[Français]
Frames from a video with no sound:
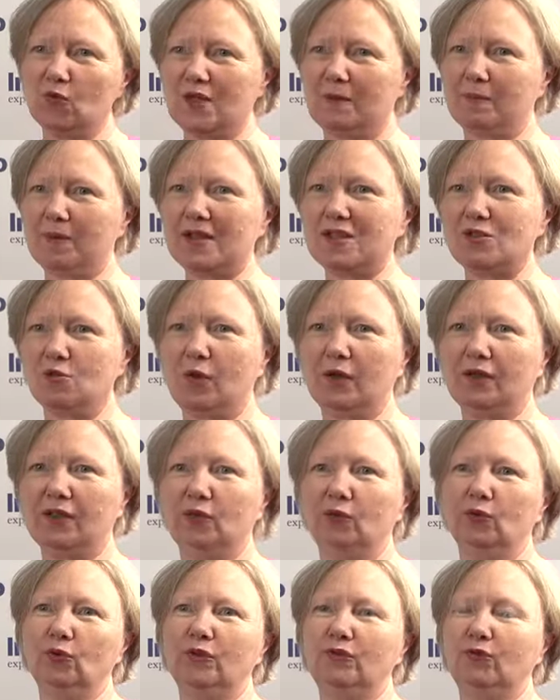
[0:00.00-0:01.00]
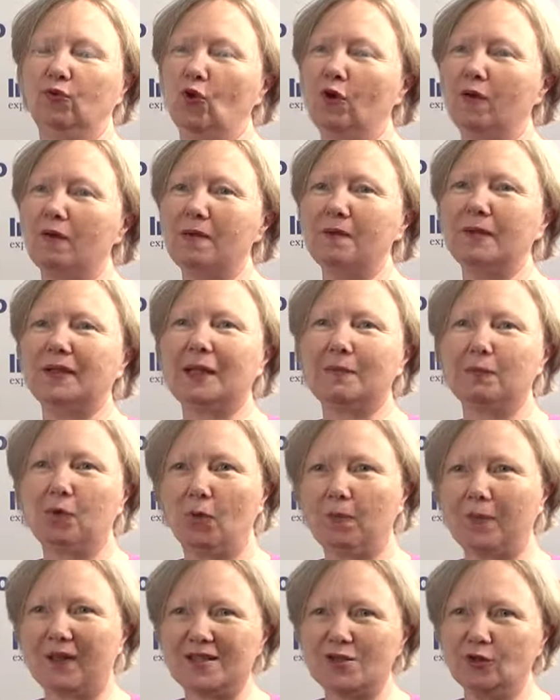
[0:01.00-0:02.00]
on s'aperçoit qu'il faut quand même un
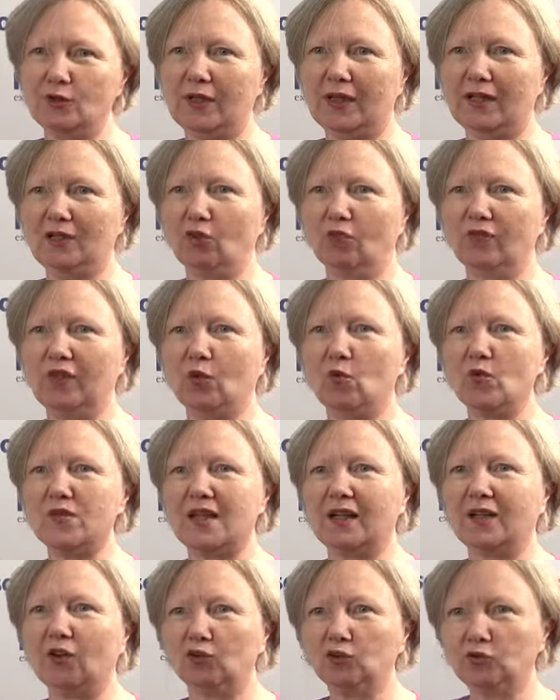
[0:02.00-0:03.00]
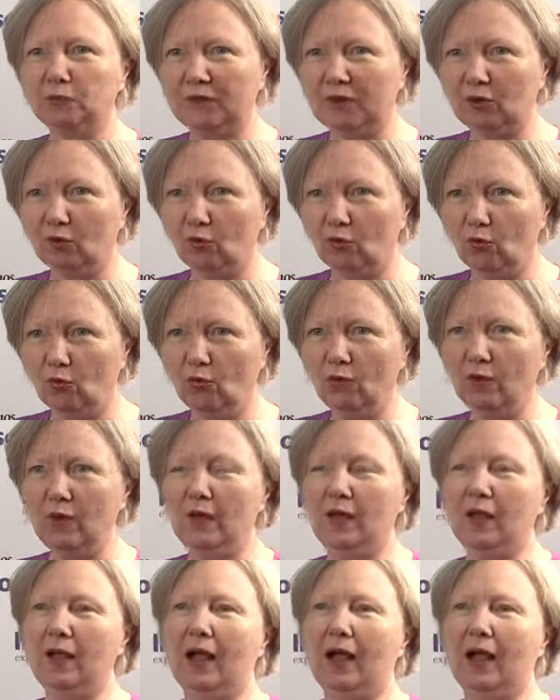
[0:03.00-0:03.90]
apport personnel d'environ 50 000 euros.